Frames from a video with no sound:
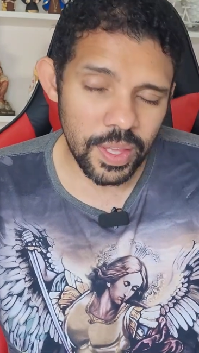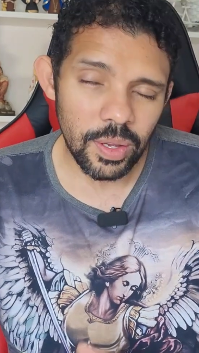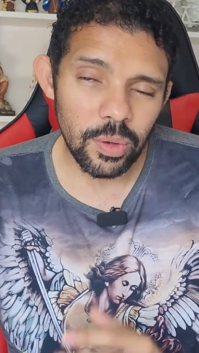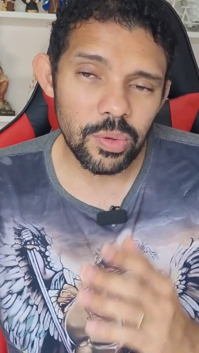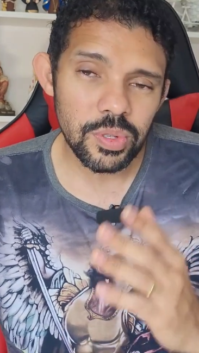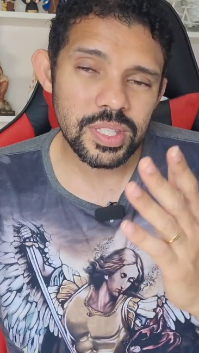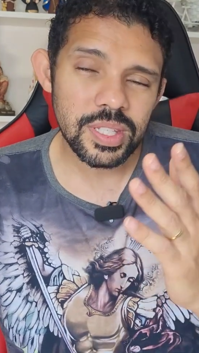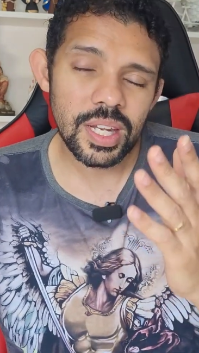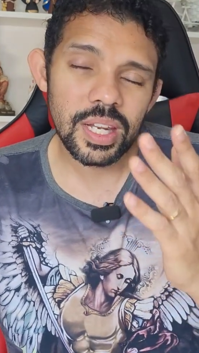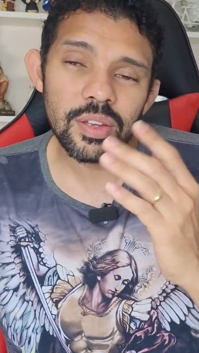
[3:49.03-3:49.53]

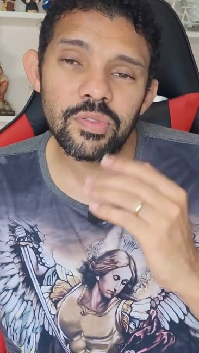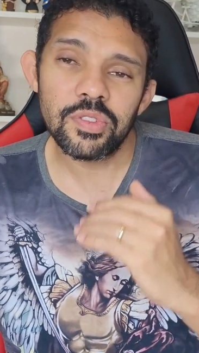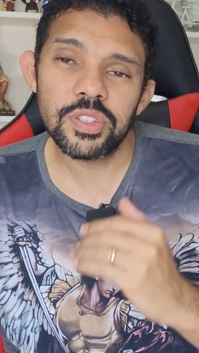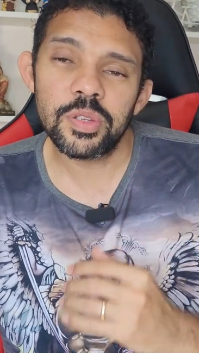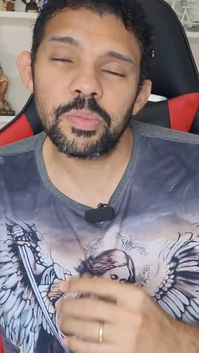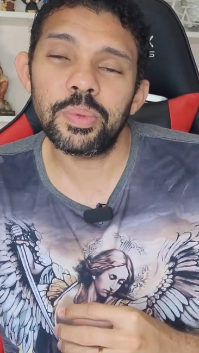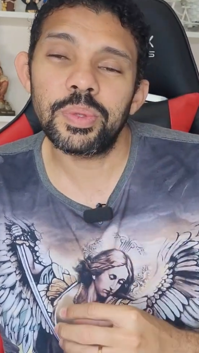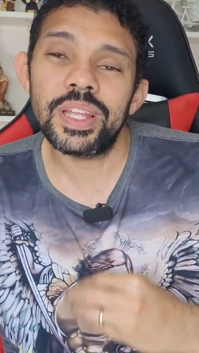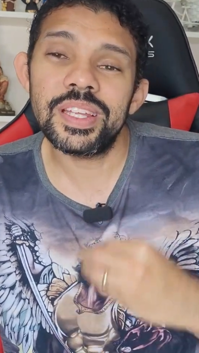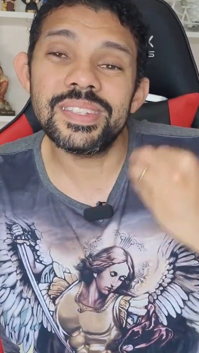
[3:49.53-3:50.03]
gostaria que
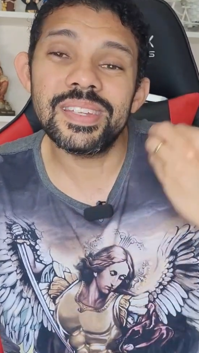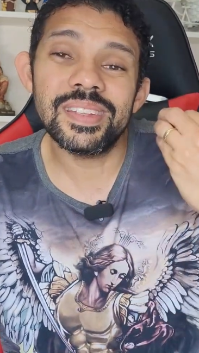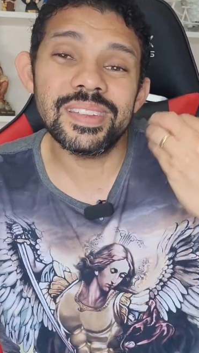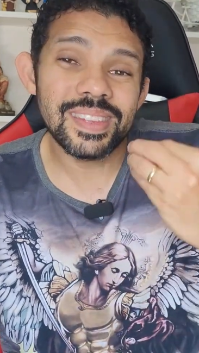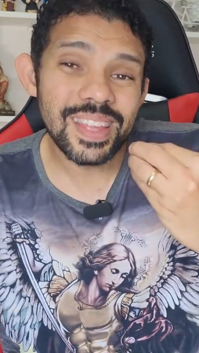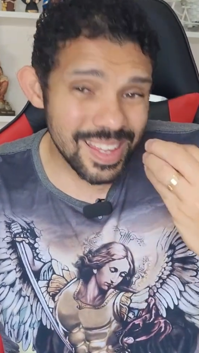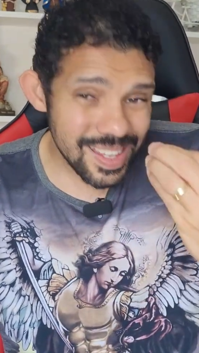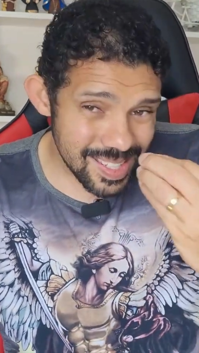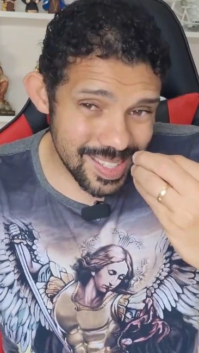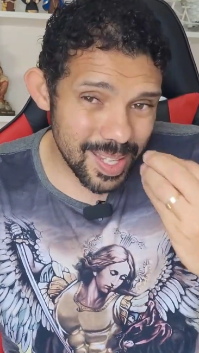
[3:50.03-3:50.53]
você pudesse
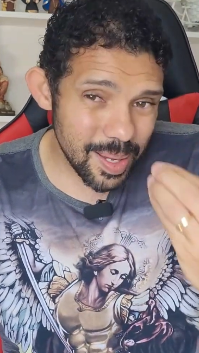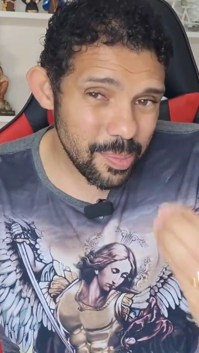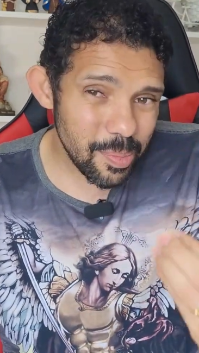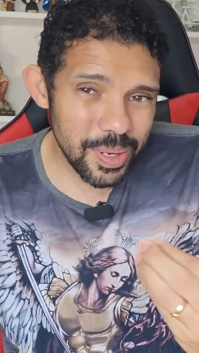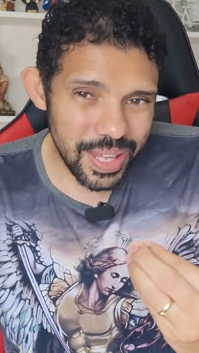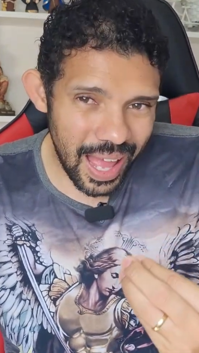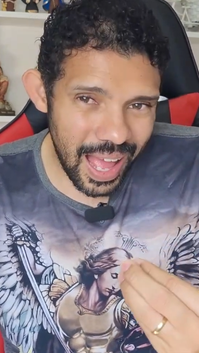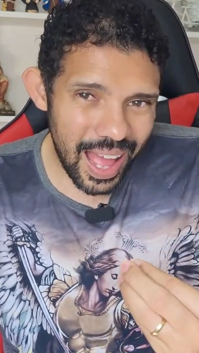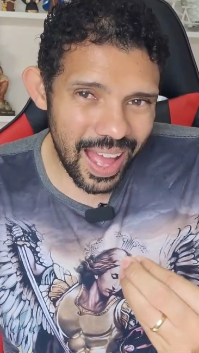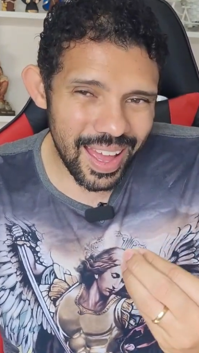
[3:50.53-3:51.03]

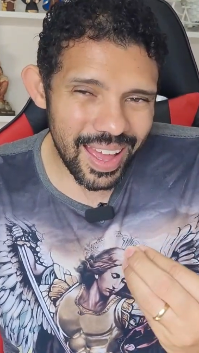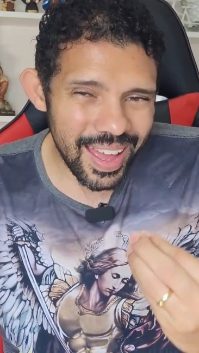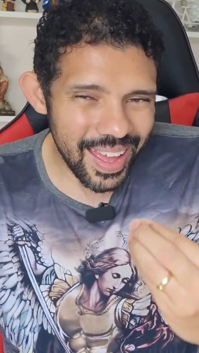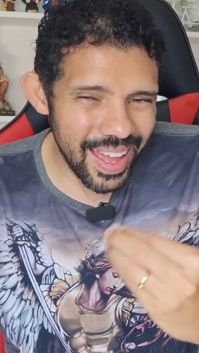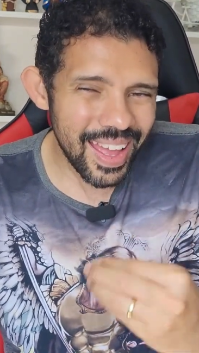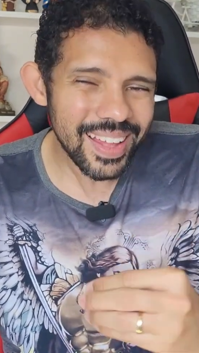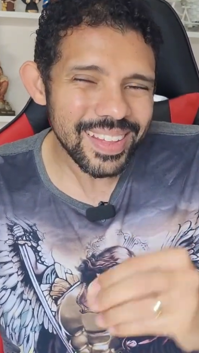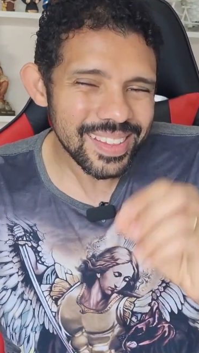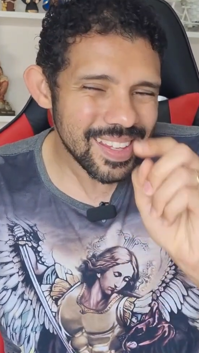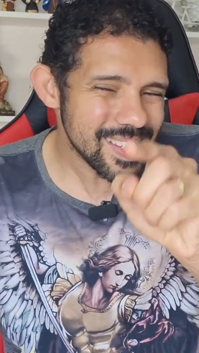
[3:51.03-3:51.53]
testemunhar,
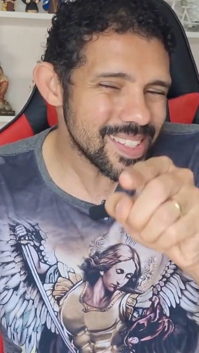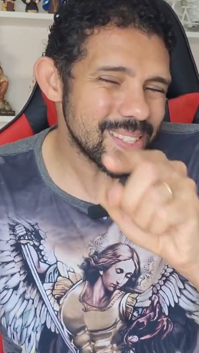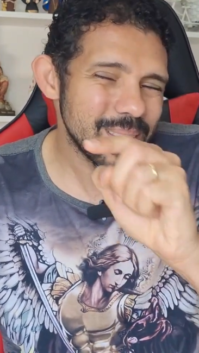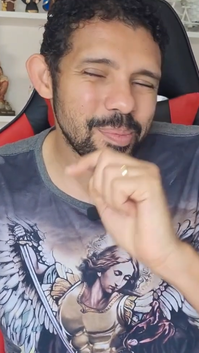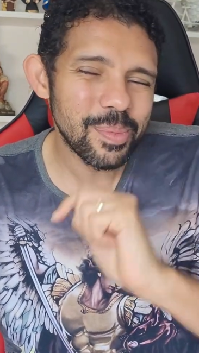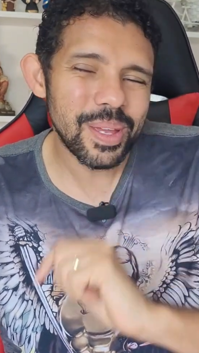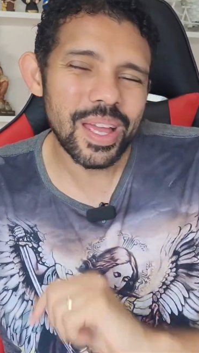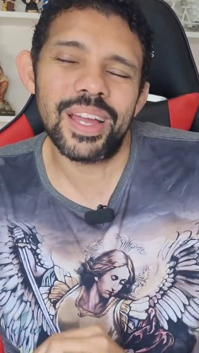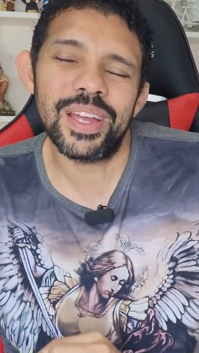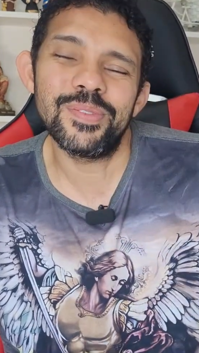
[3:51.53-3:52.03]
é,
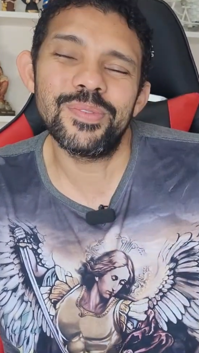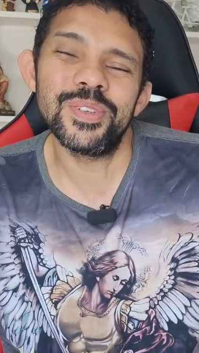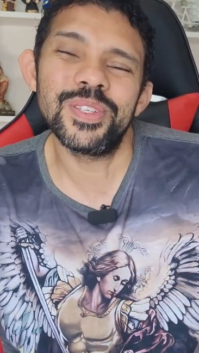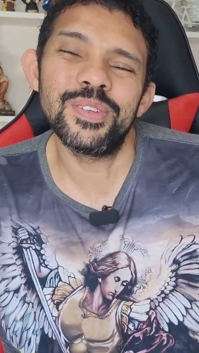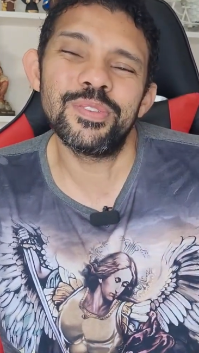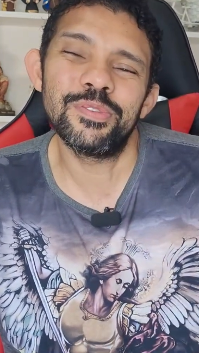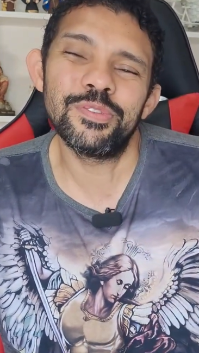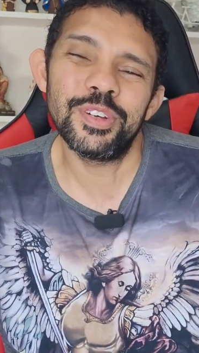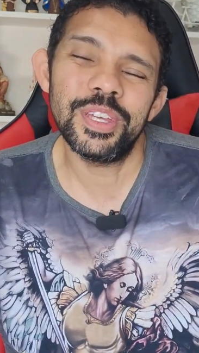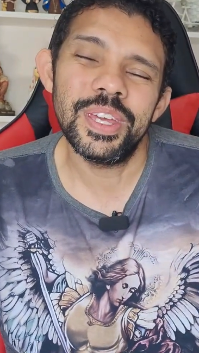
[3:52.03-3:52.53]
testemunhar que
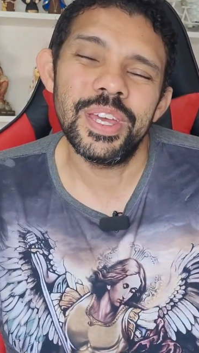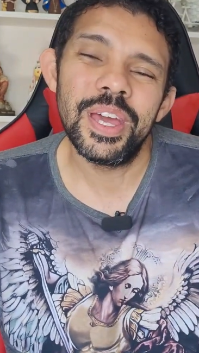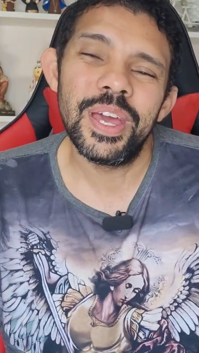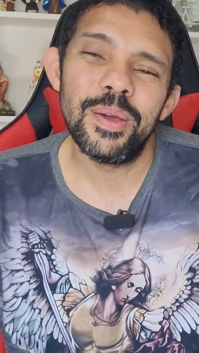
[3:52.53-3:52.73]
você foi